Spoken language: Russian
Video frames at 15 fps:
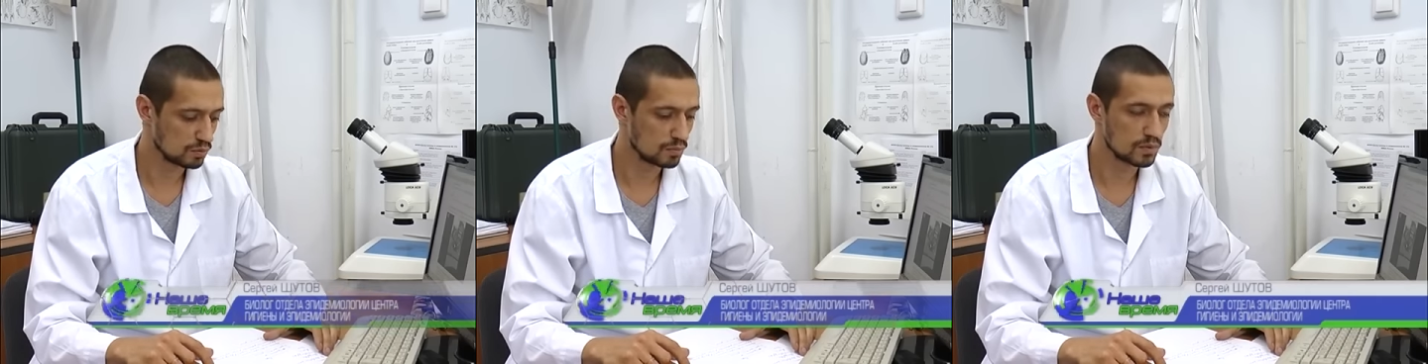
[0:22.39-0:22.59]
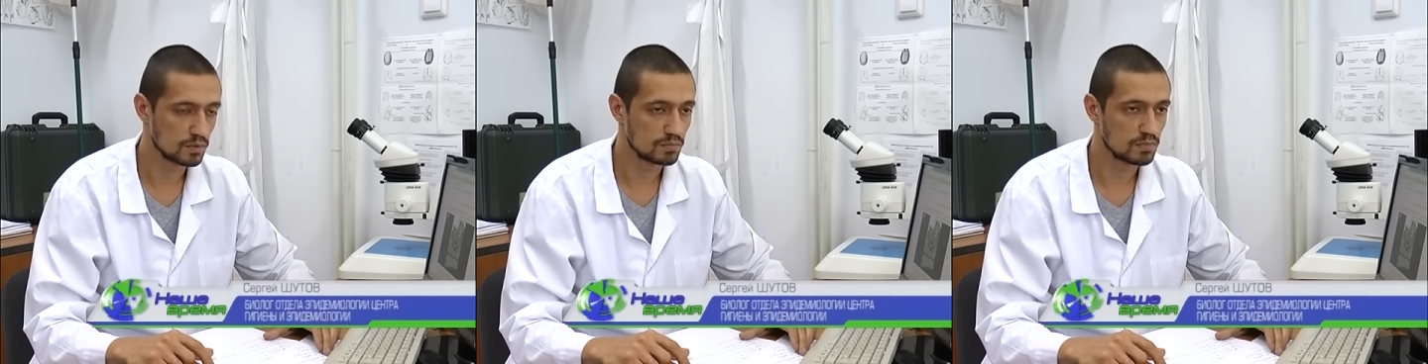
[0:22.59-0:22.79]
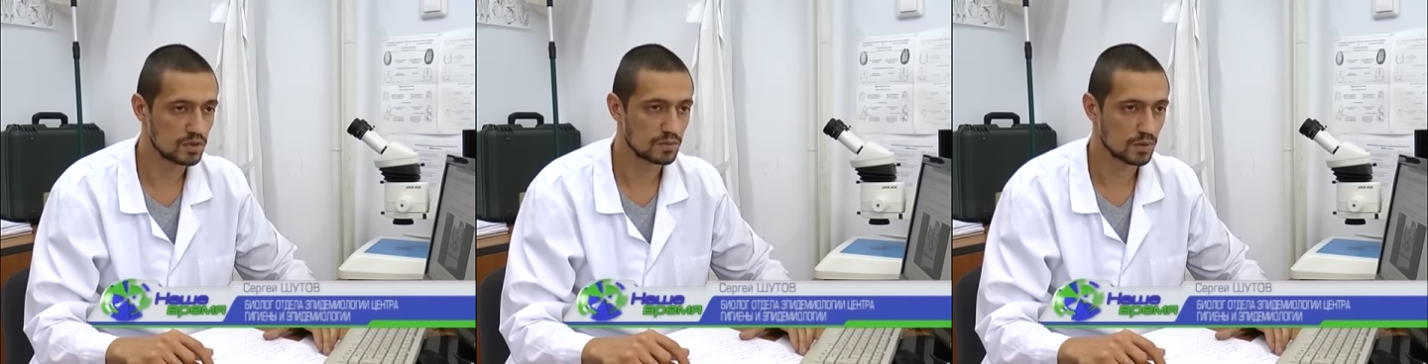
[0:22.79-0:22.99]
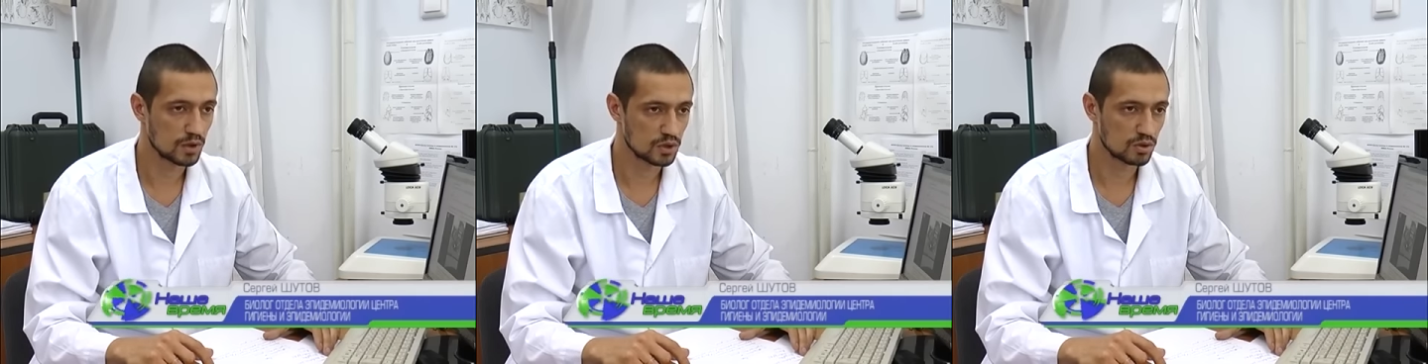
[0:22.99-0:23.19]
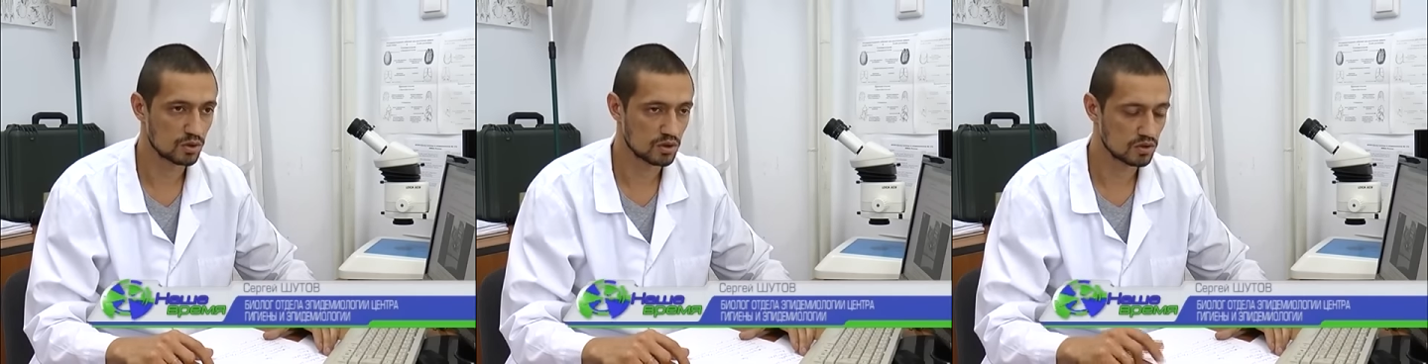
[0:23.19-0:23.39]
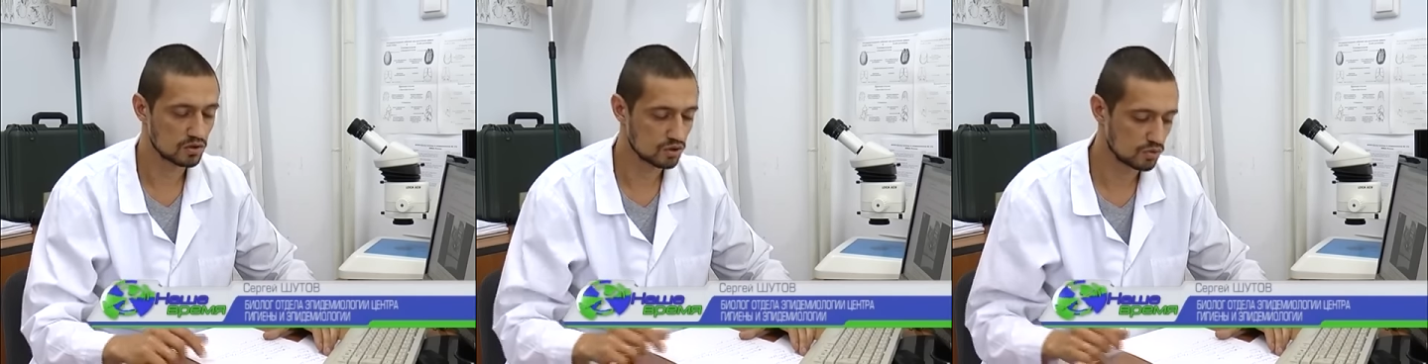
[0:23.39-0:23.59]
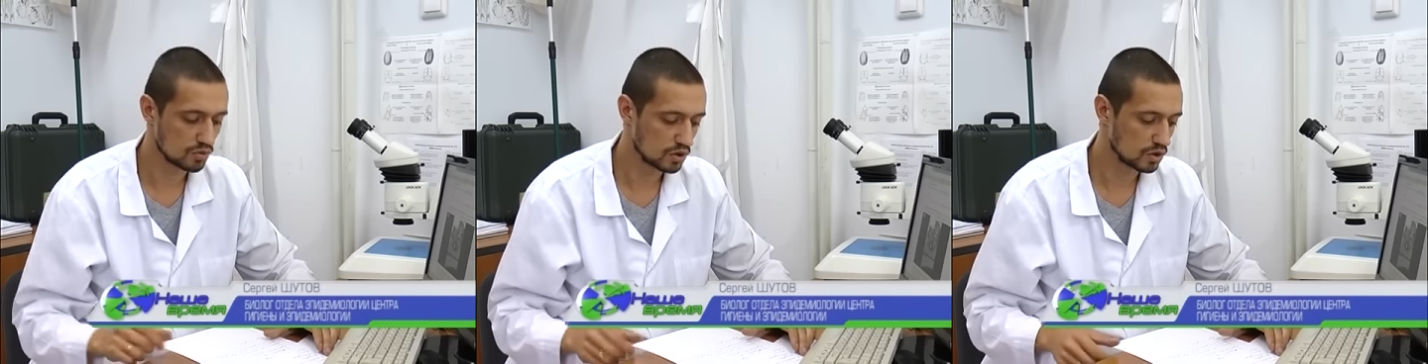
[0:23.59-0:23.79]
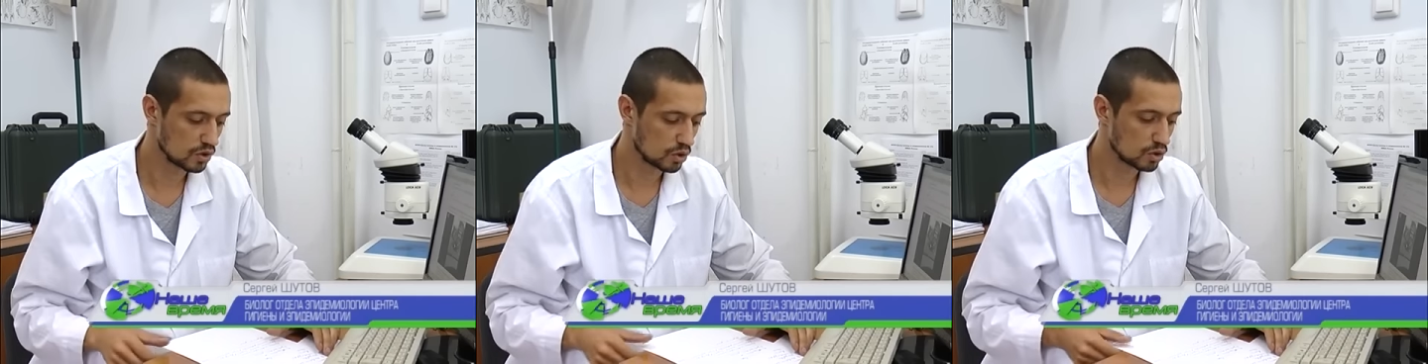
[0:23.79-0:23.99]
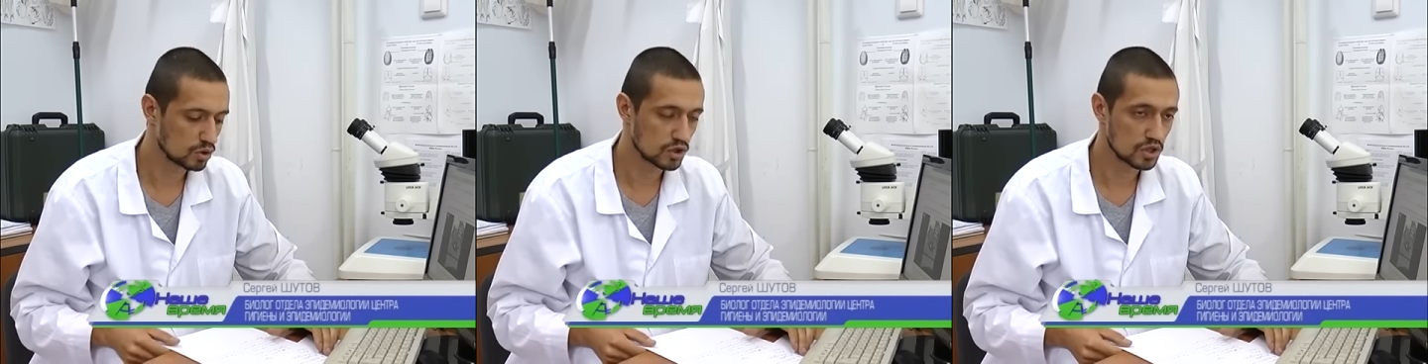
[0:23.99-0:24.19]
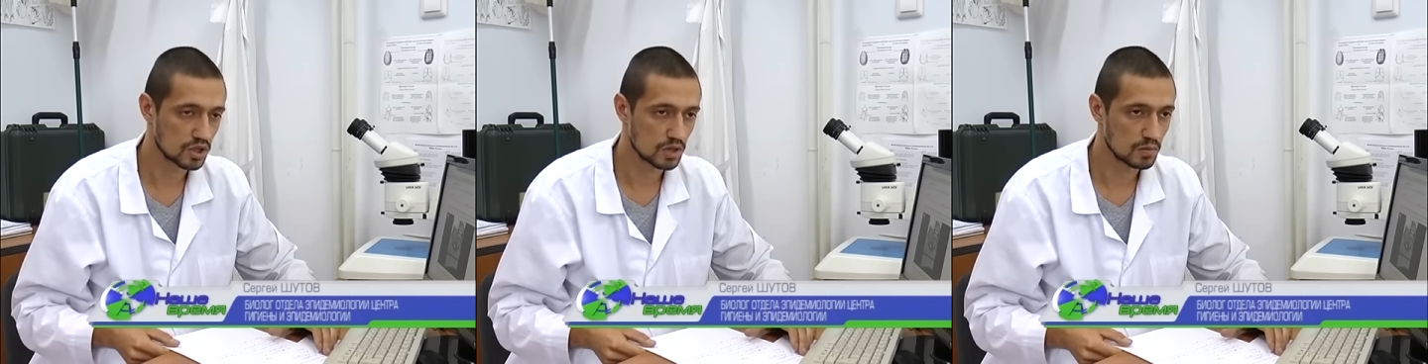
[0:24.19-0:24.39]
беспризорные животные –
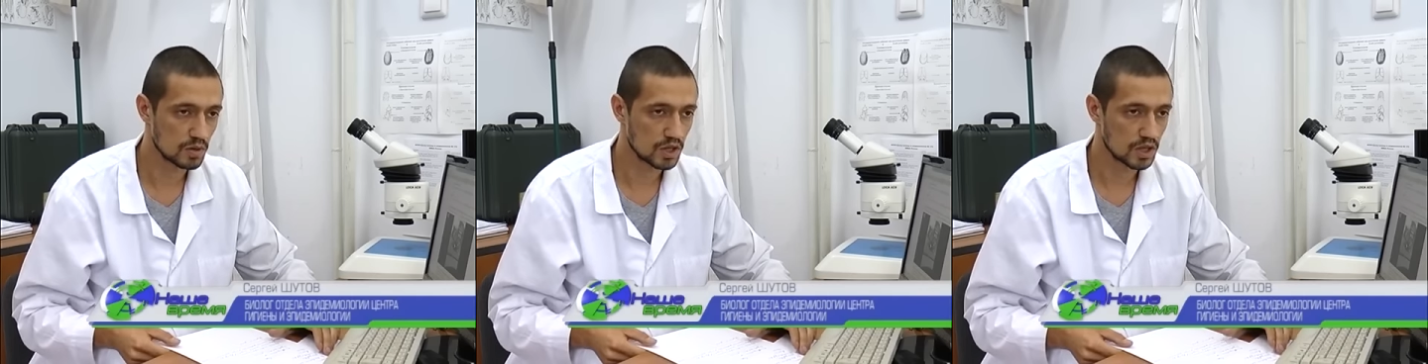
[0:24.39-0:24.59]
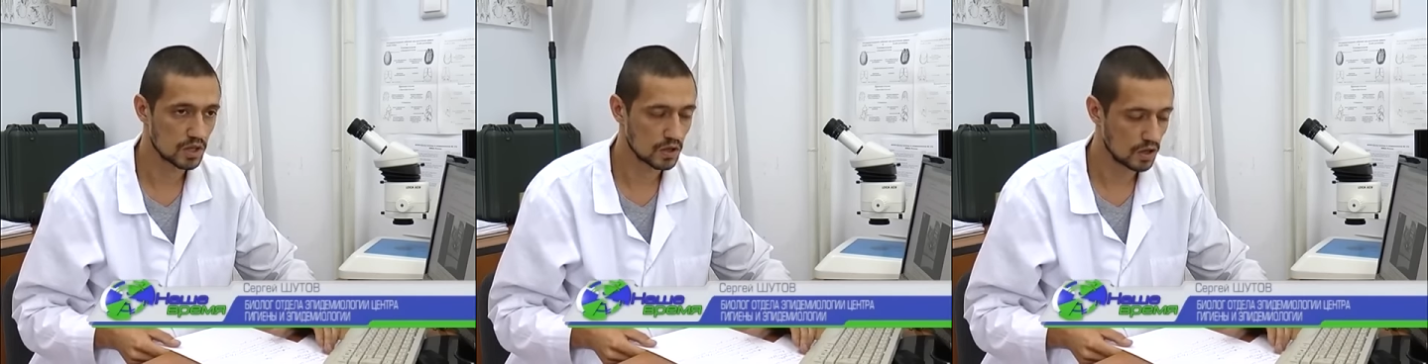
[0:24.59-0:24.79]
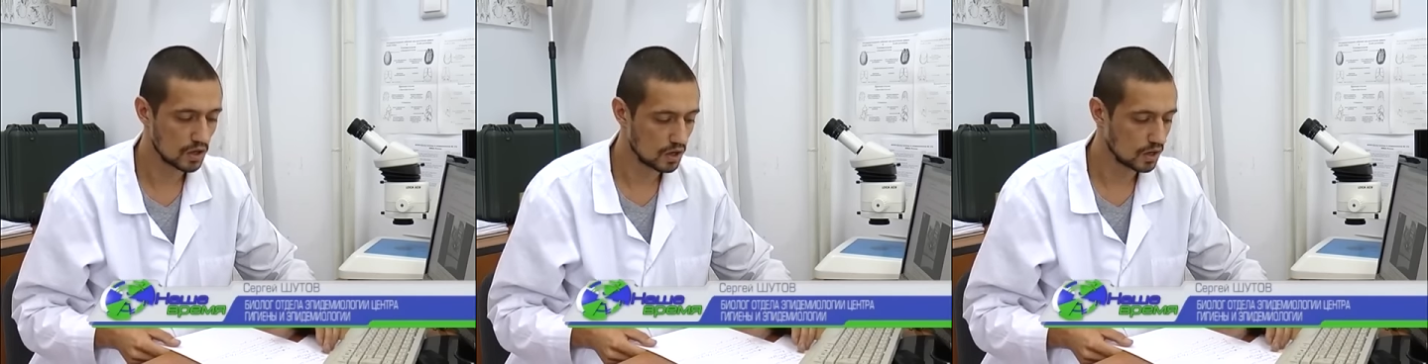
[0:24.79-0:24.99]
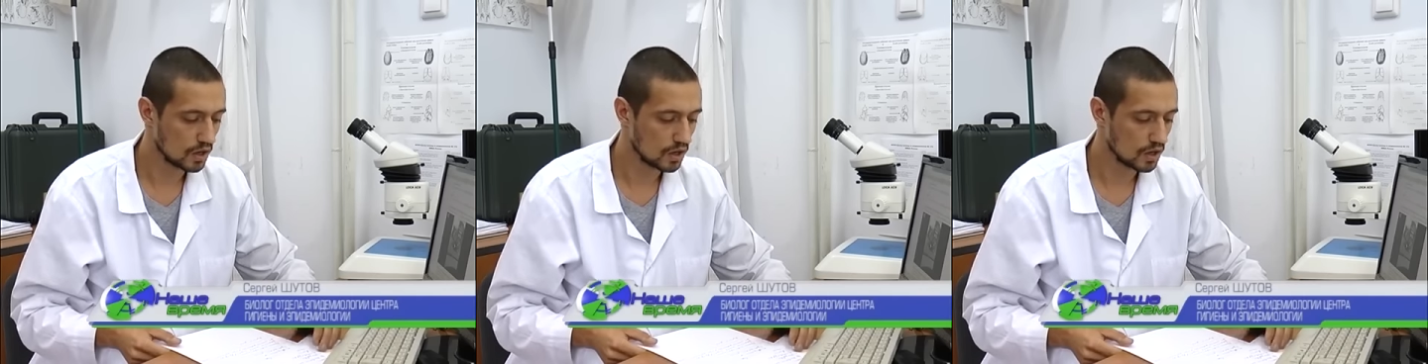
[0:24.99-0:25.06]
кошки, собаки,